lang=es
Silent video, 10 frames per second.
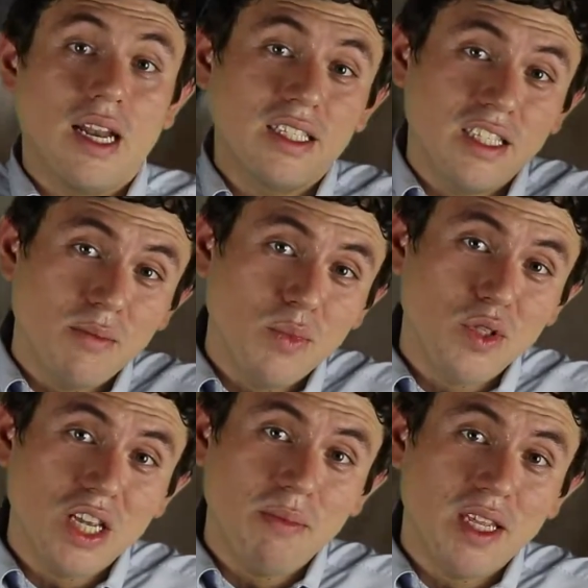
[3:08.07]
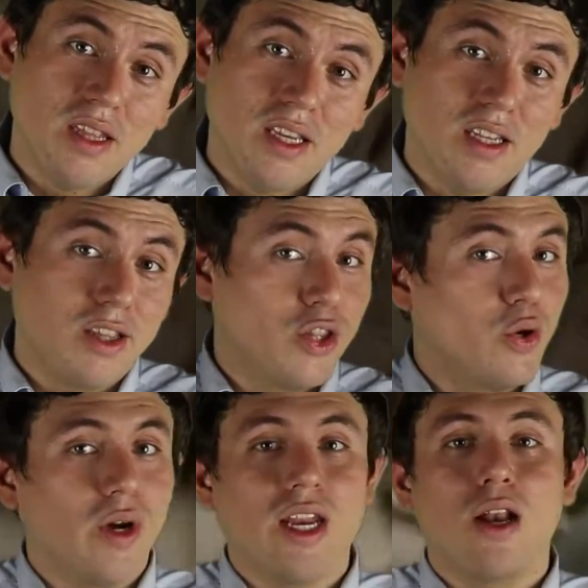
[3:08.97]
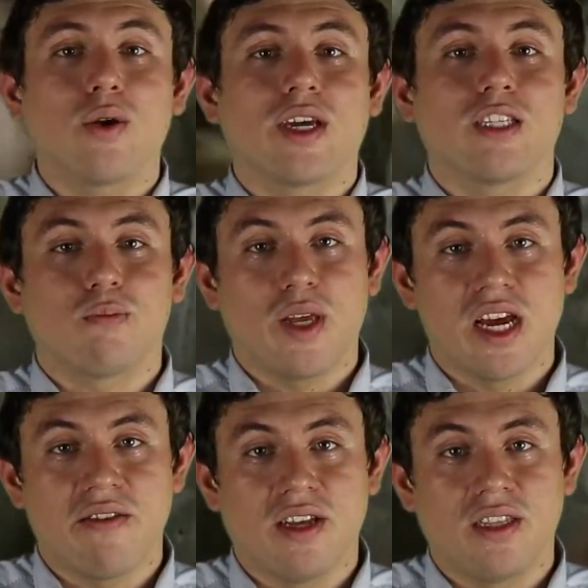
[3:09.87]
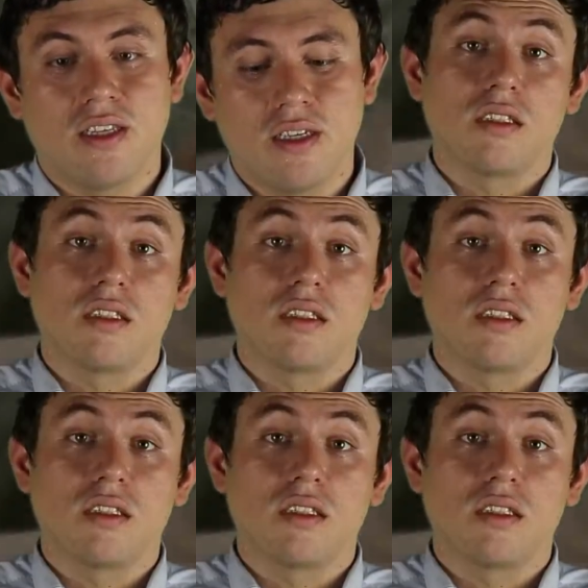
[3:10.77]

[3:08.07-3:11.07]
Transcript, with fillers: Lastimosamente, no era lo que esperaban.